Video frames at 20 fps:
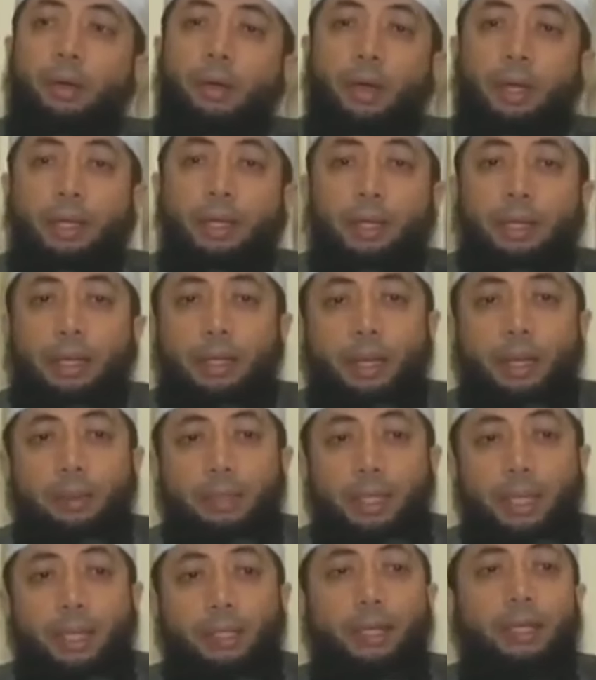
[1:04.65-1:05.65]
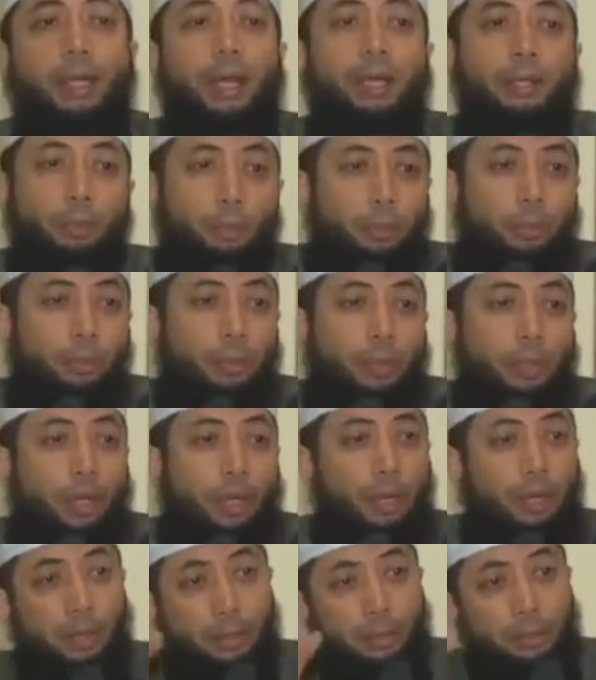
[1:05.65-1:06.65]
orang ini nggak bisa kita ganggu
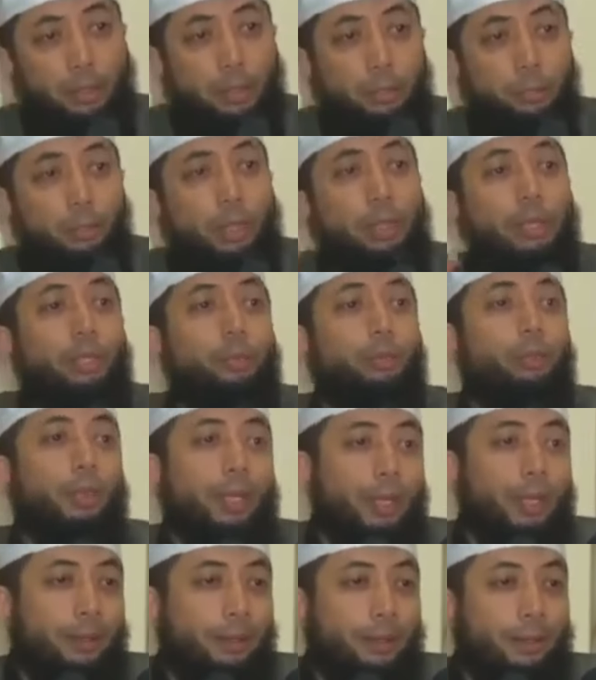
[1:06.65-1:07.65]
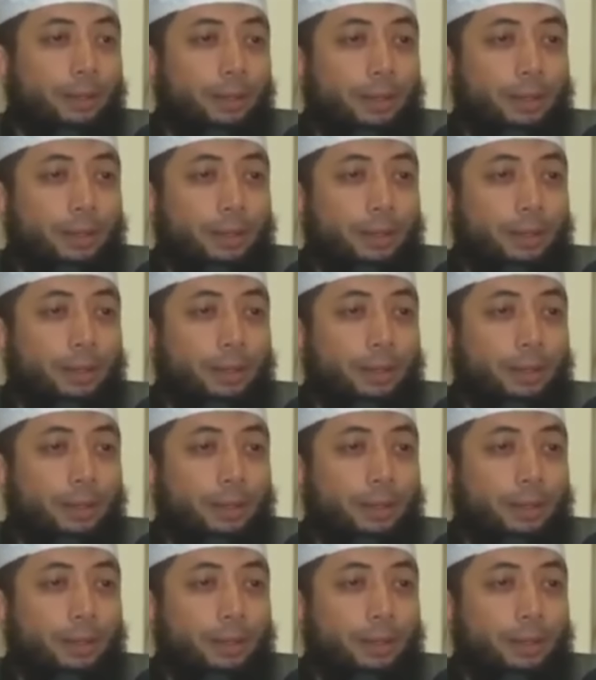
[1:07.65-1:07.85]
karena Allah sudah lindungin.